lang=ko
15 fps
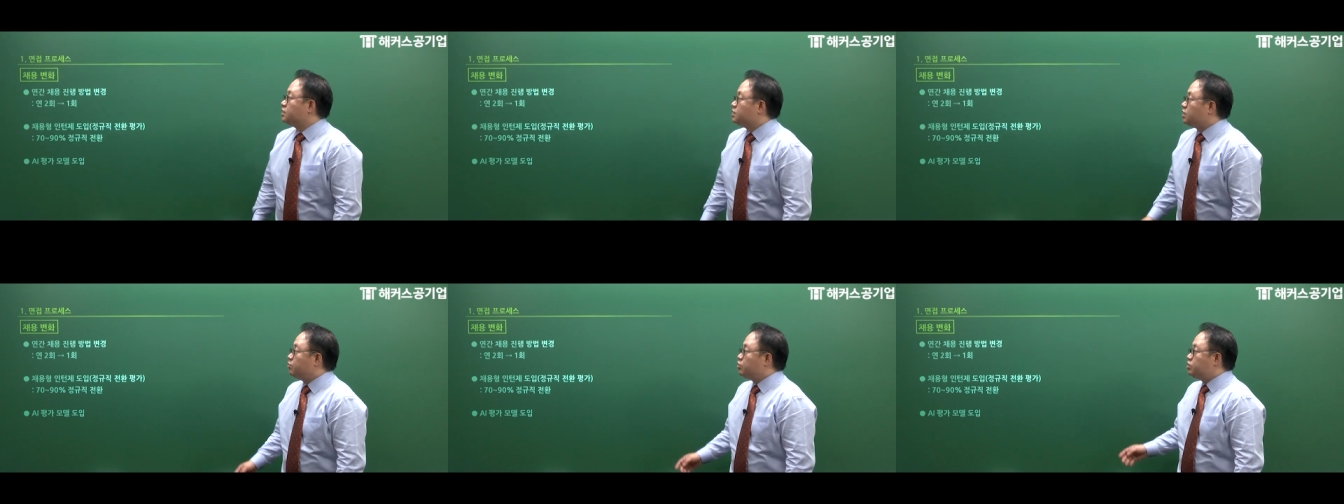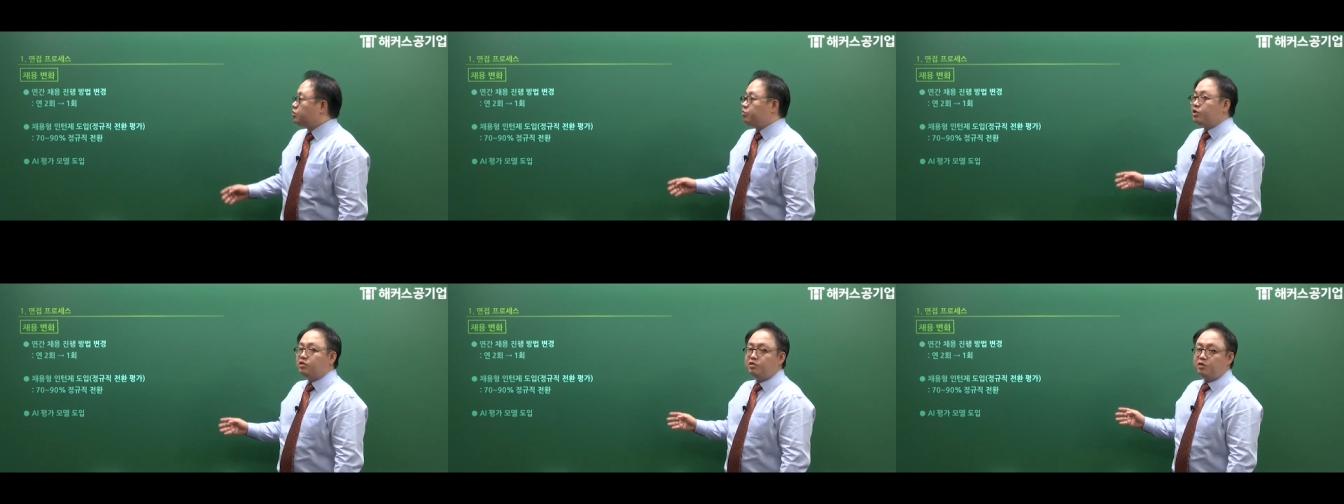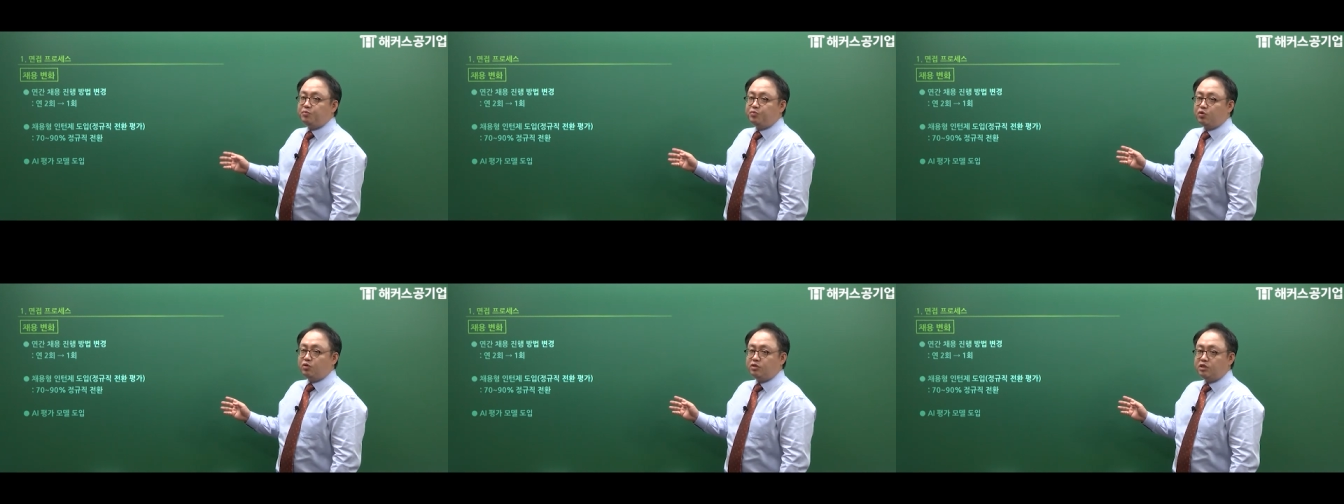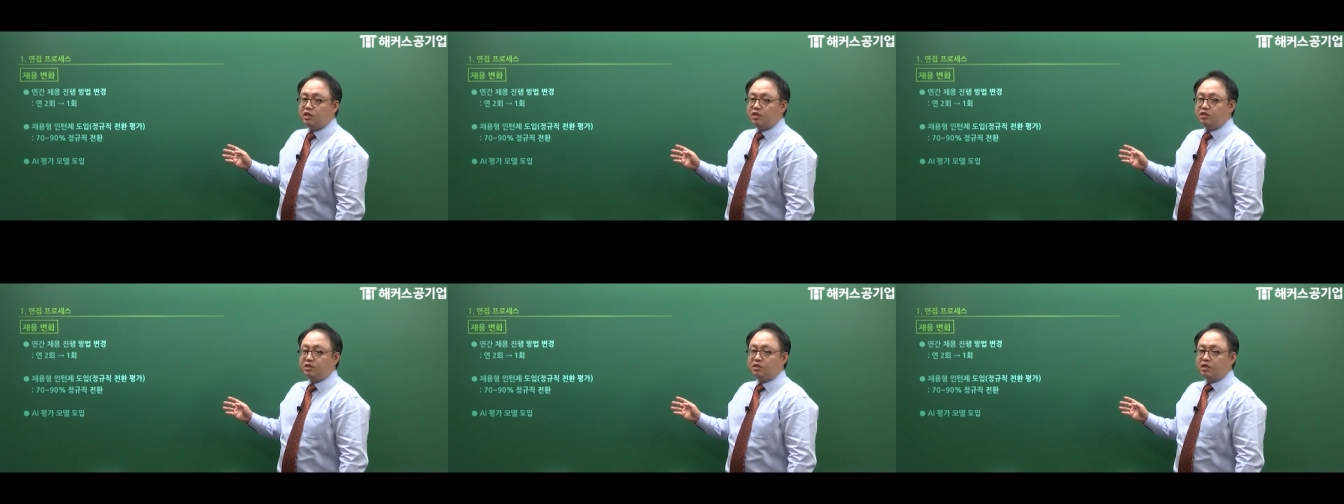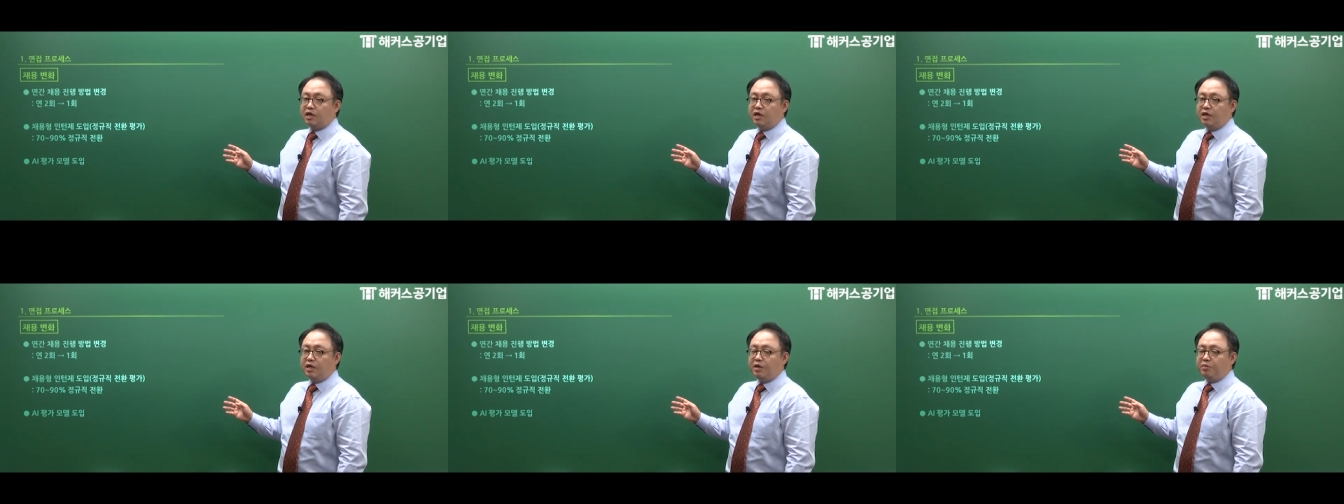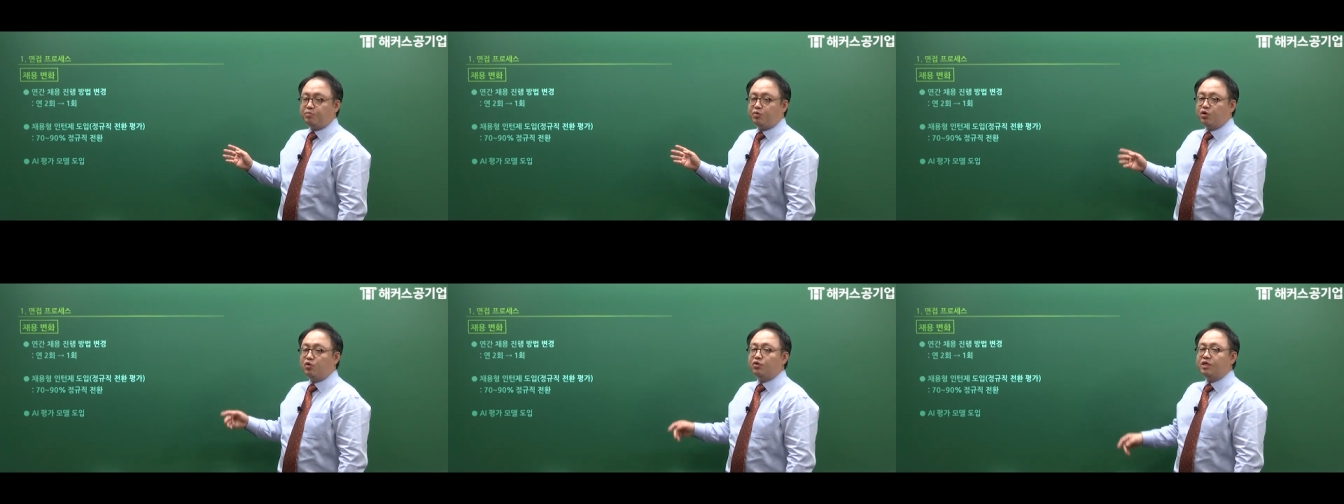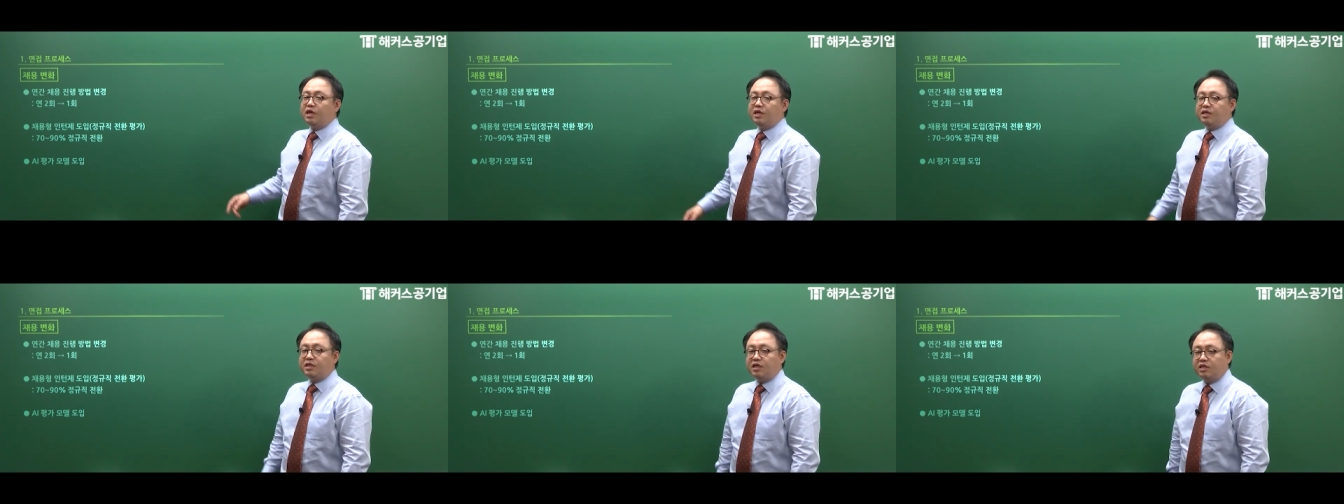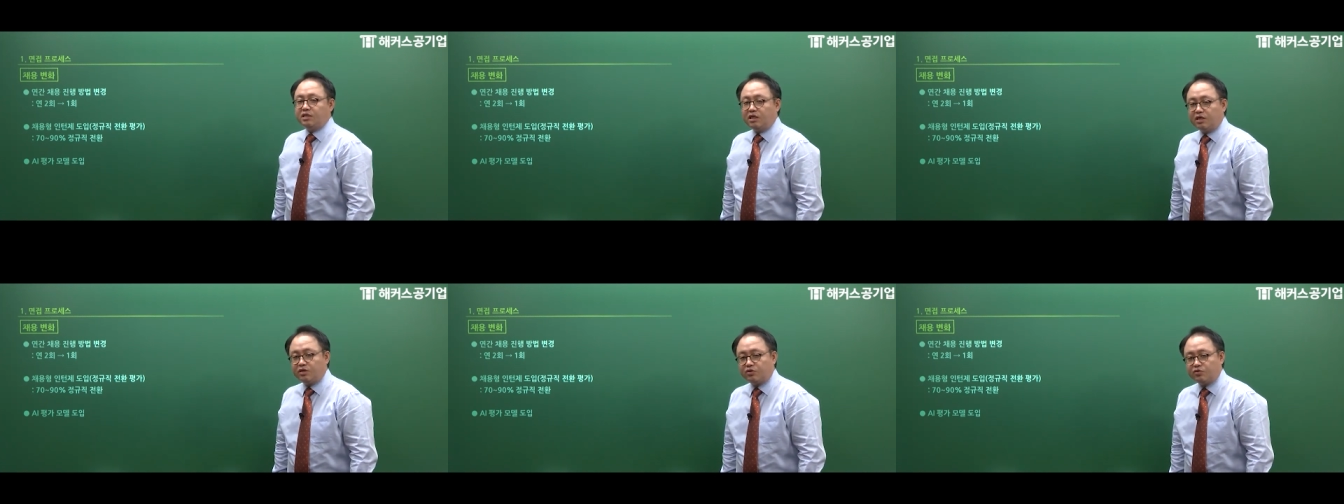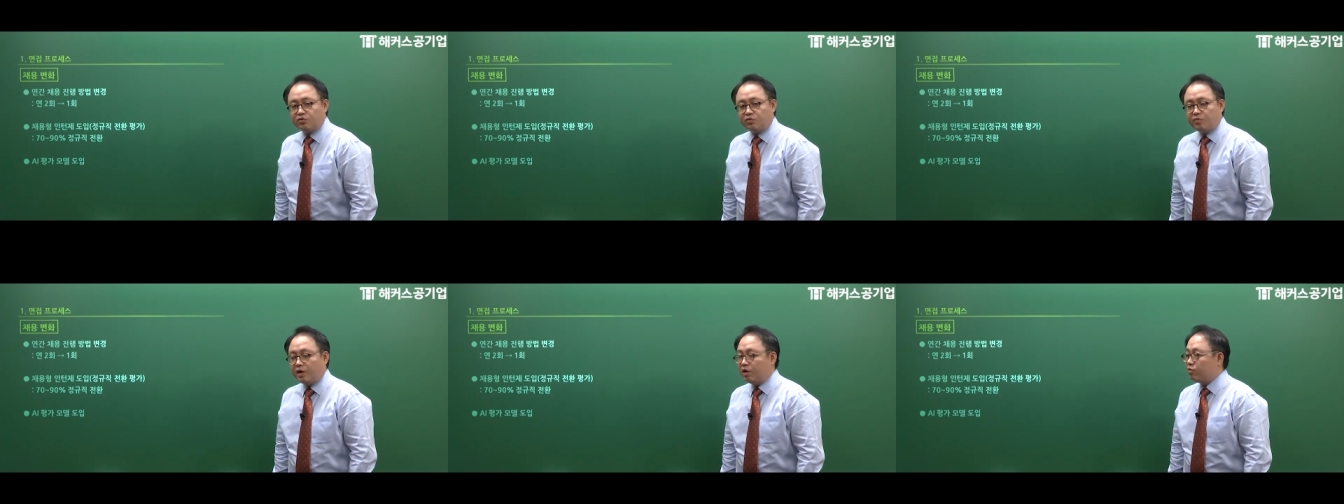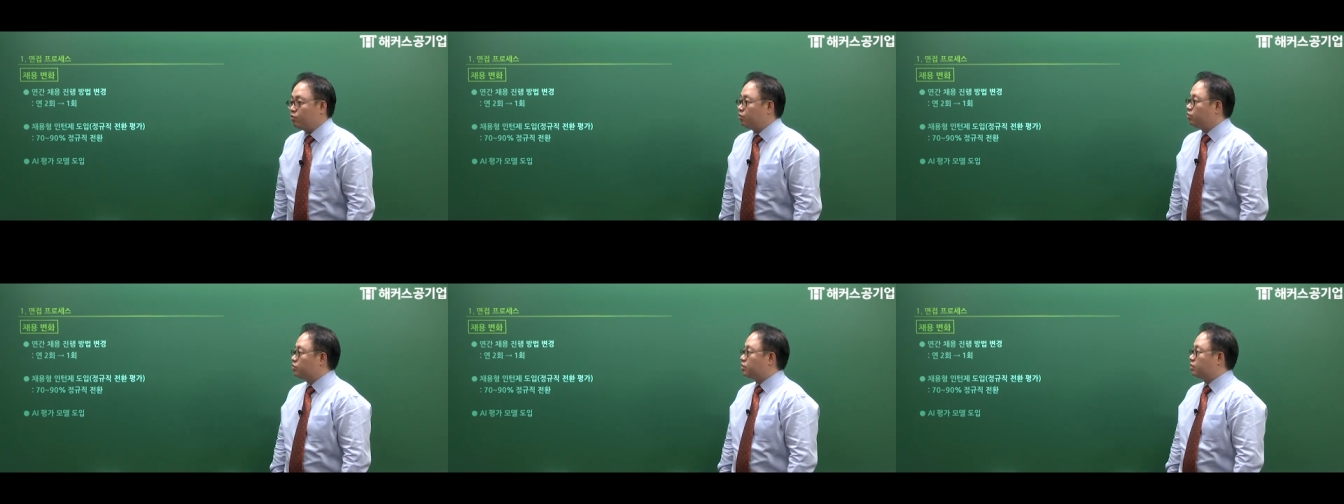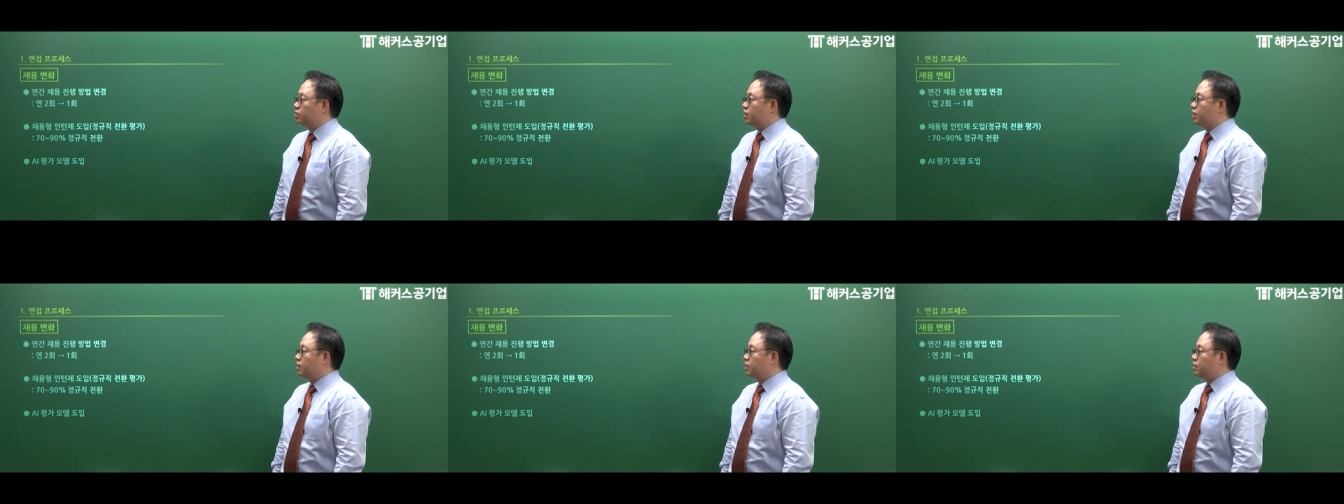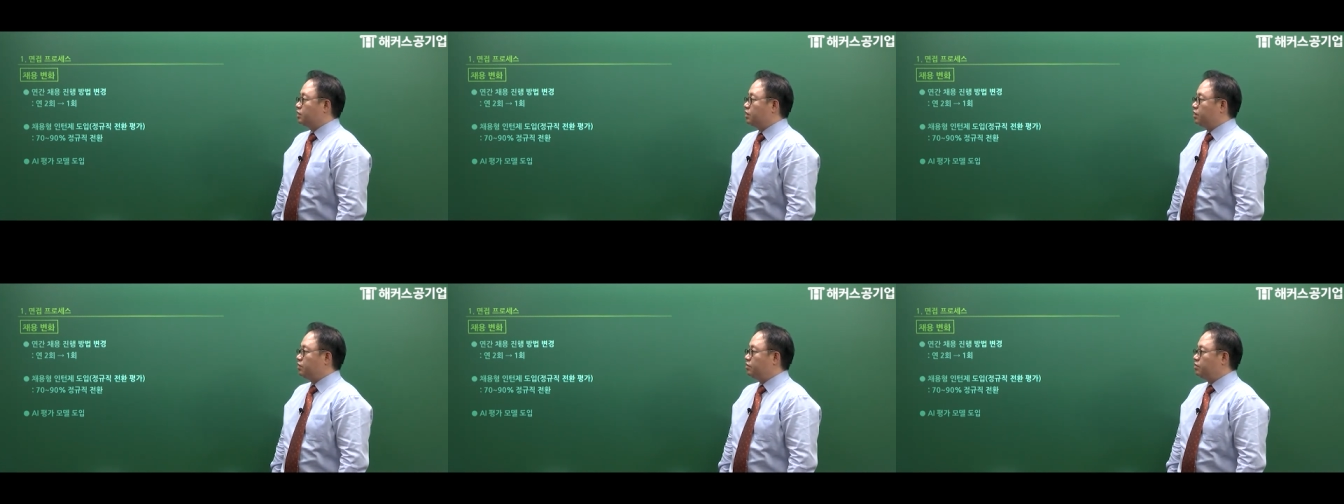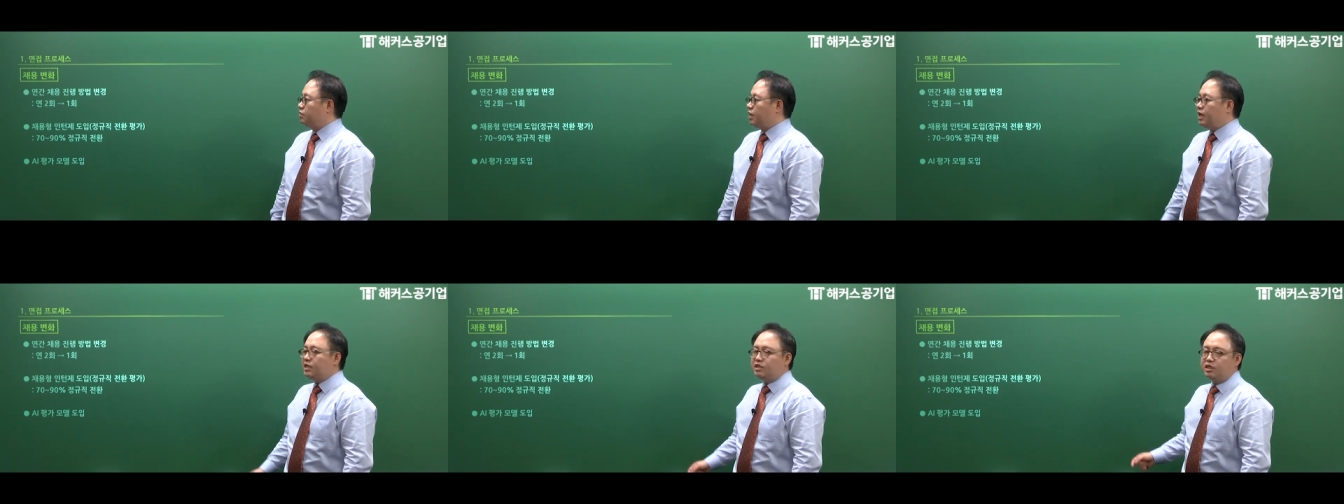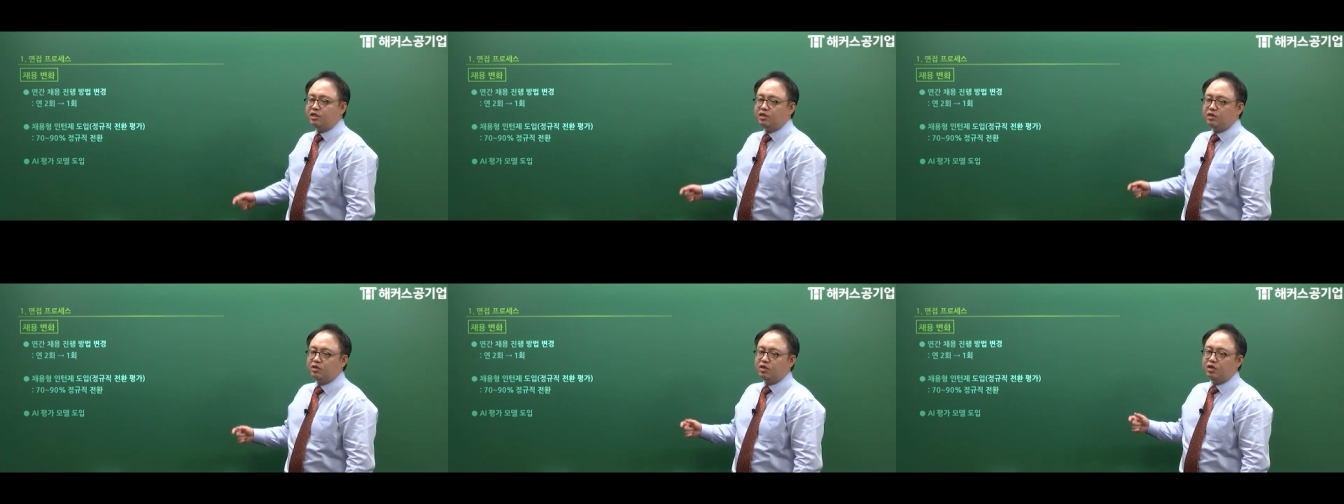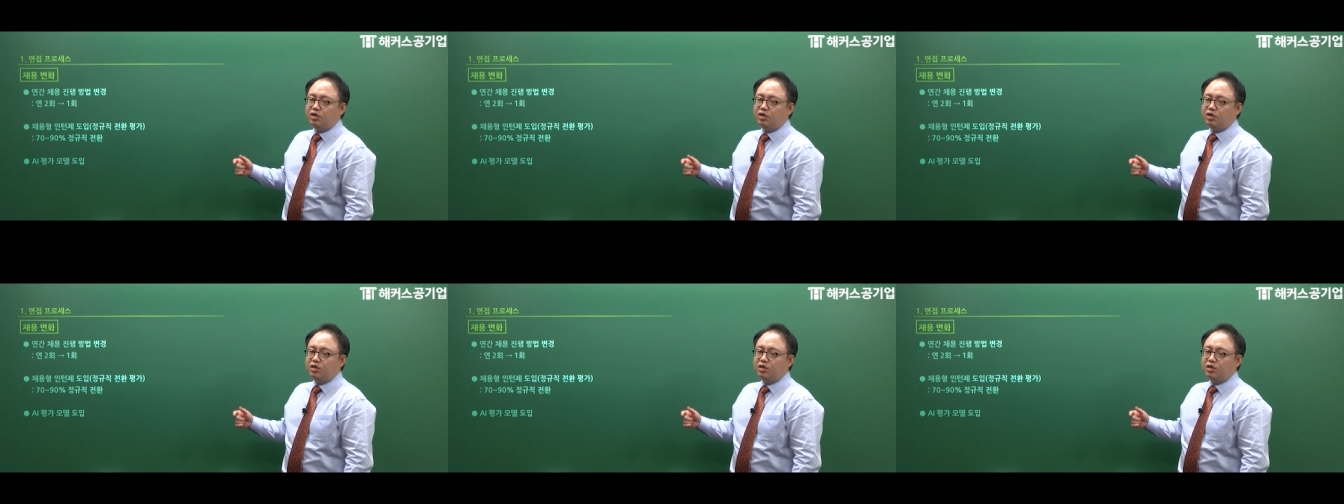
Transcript: 자, 먼저 면접 프로세스의 변화에 대한 얘기를 좀 하고 들어가야겠네요. 아직